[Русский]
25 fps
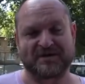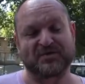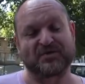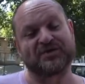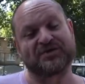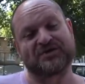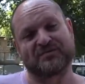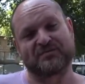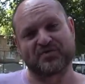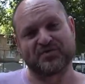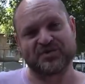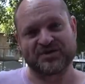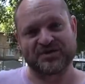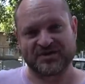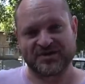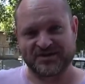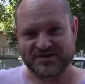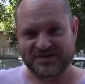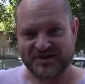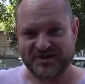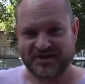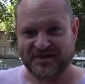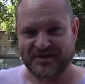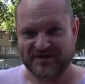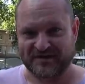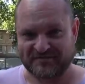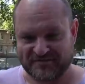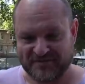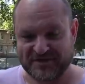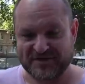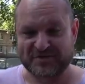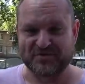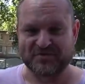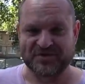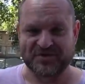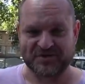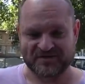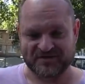Но это будет отдельное
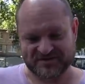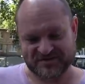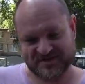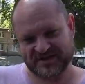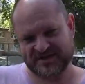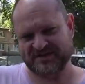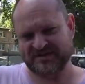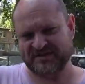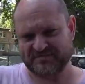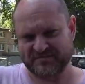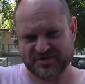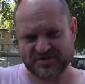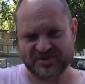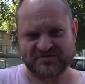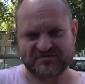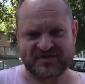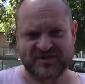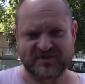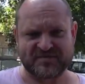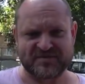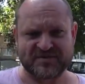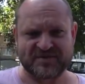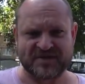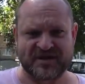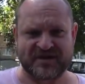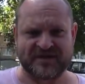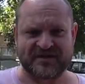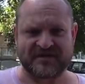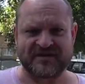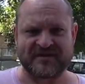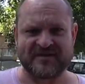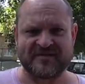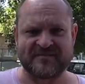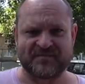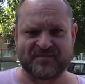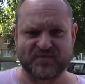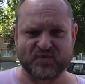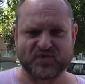видео, и, кстати, напишите в комментариях,
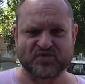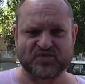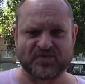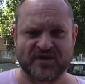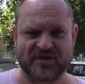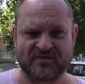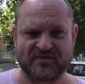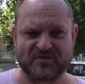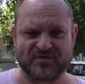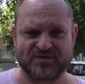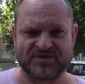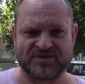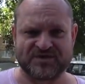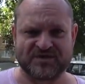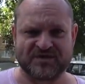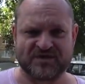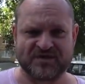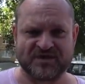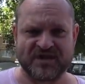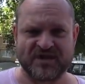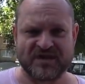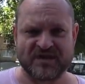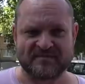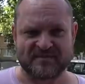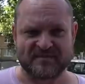нужно ли его сделать.